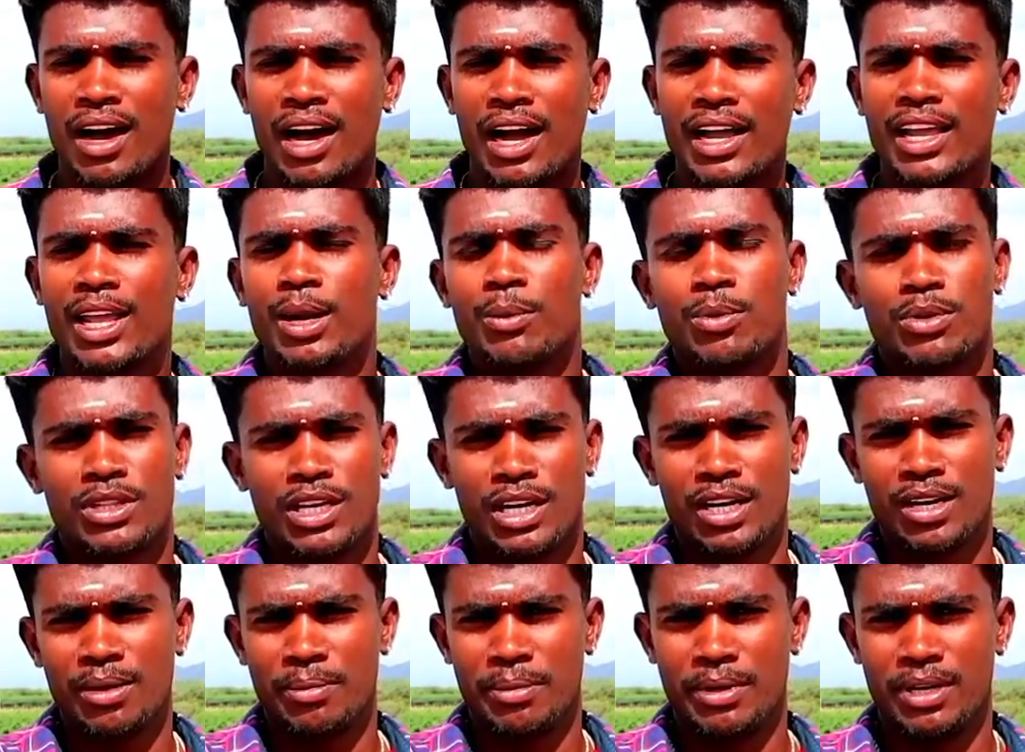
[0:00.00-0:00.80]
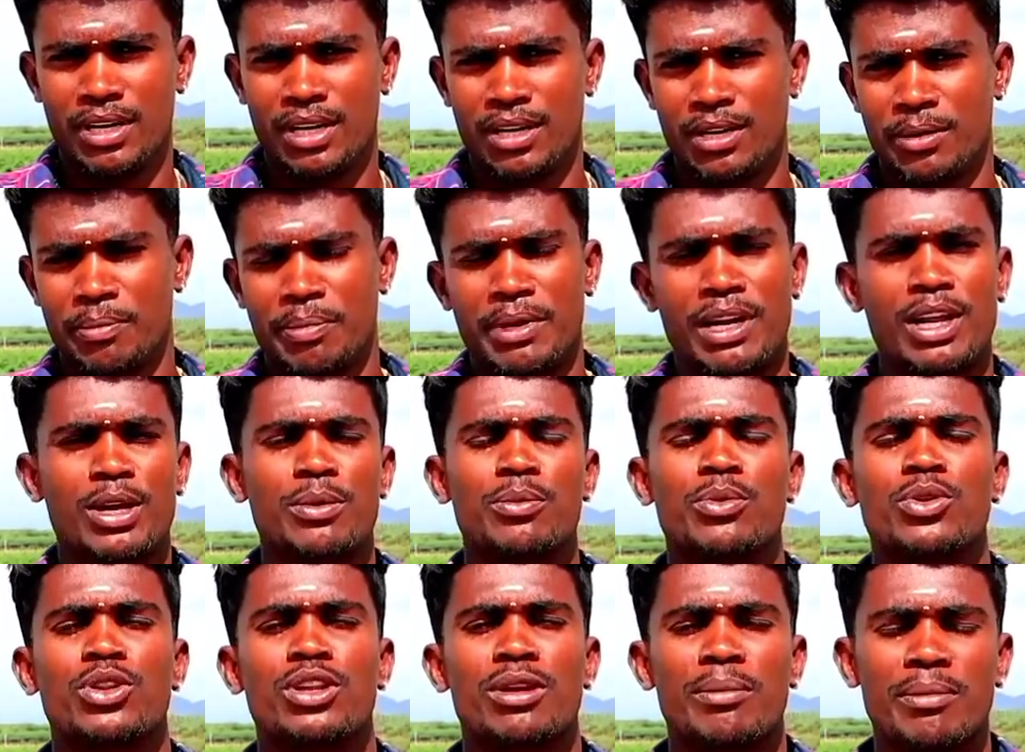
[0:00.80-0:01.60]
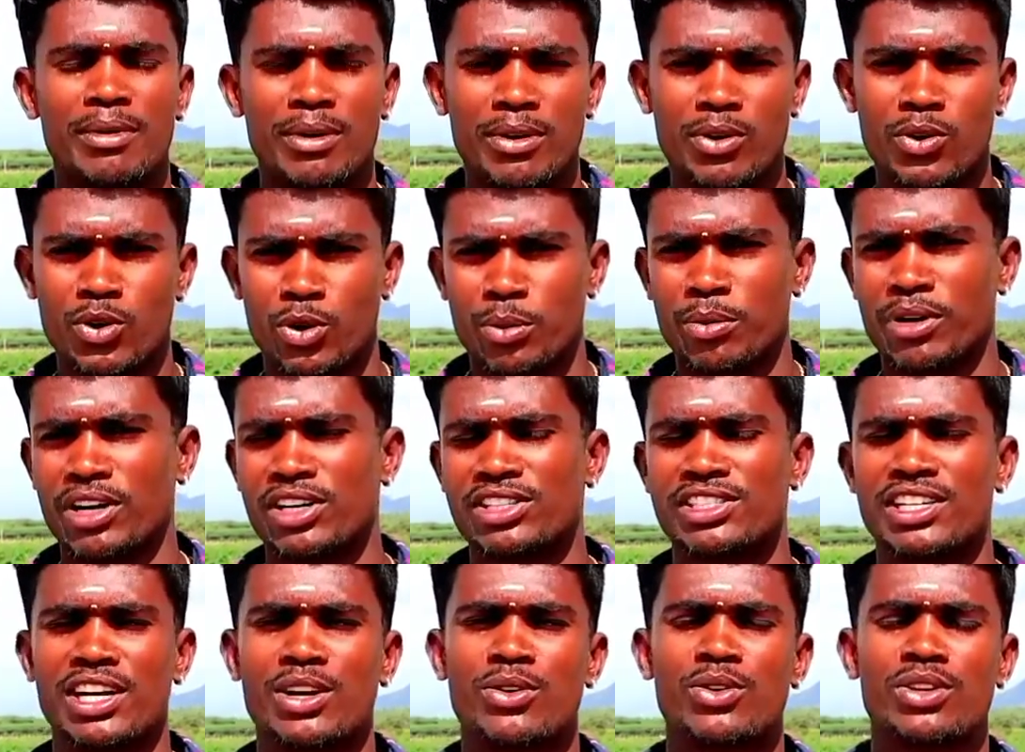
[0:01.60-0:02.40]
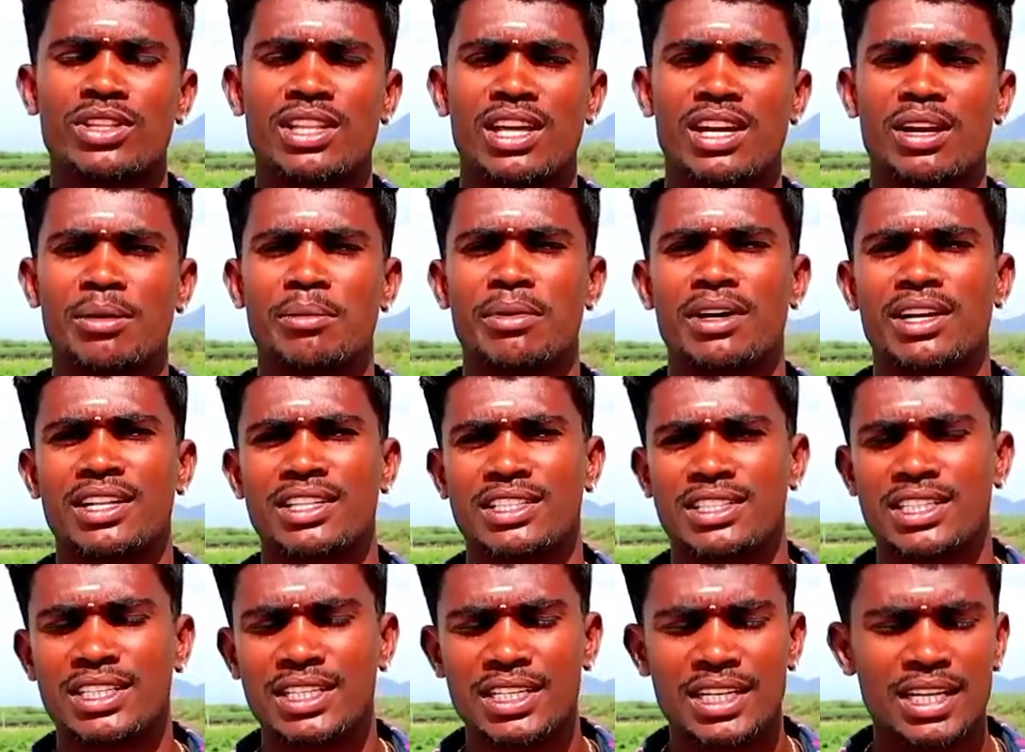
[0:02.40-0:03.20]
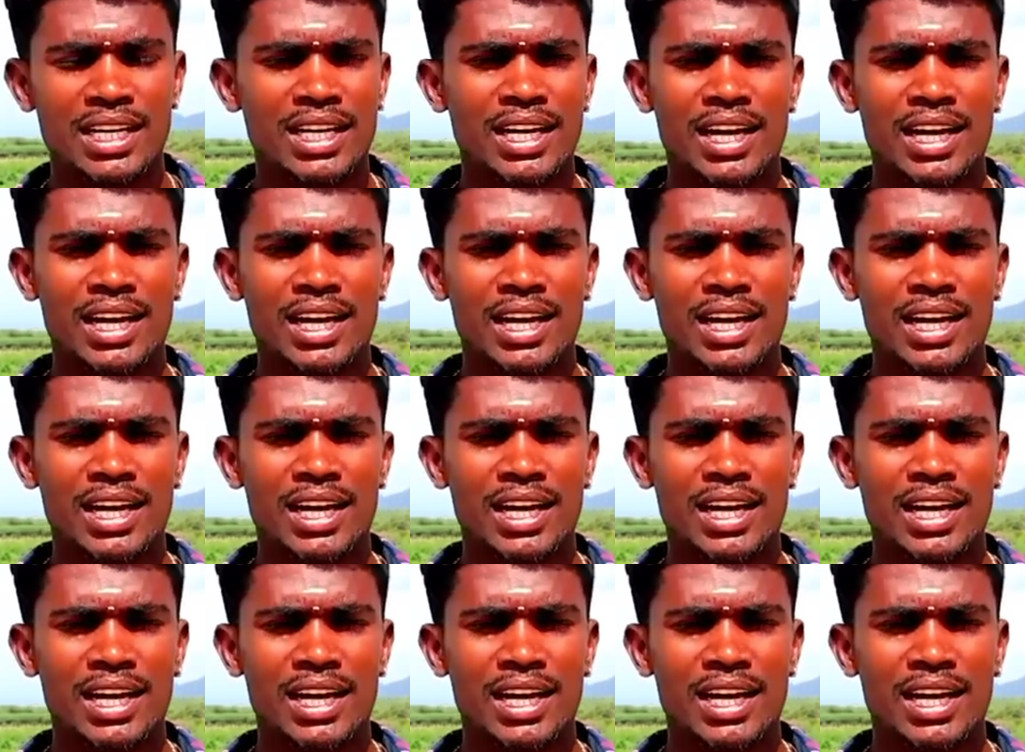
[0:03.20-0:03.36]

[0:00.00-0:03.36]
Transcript: ஆங்கில புத்தாண்டு போது நமக்கு ஒரு மகிழ்ச்சியான ஒரு தருணமாக இருந்துச்சு